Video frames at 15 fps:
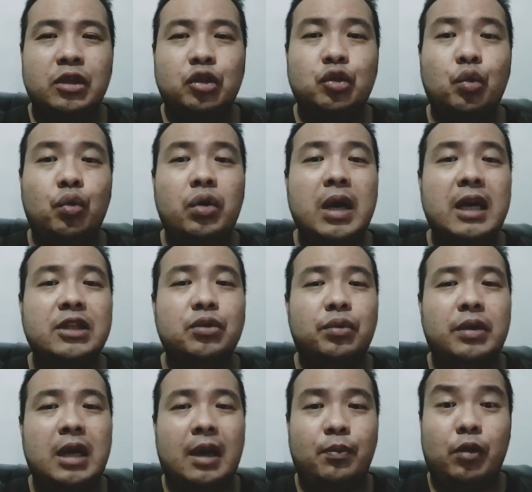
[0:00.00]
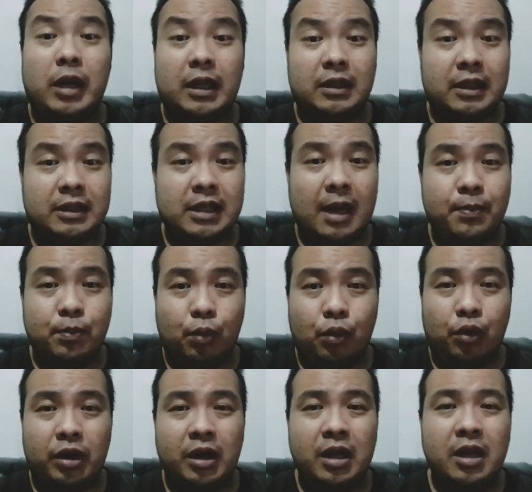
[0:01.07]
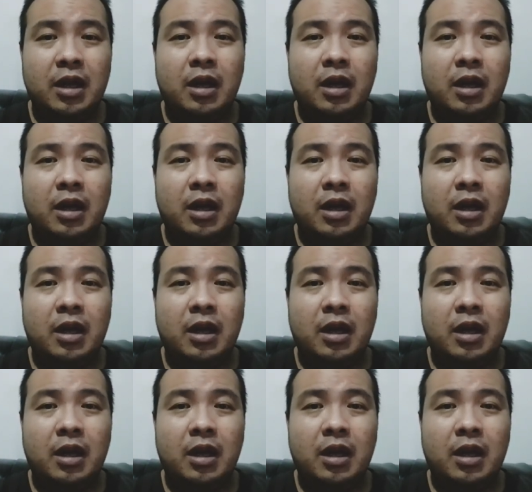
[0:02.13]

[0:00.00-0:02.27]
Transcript: juga sudah mulai tercampur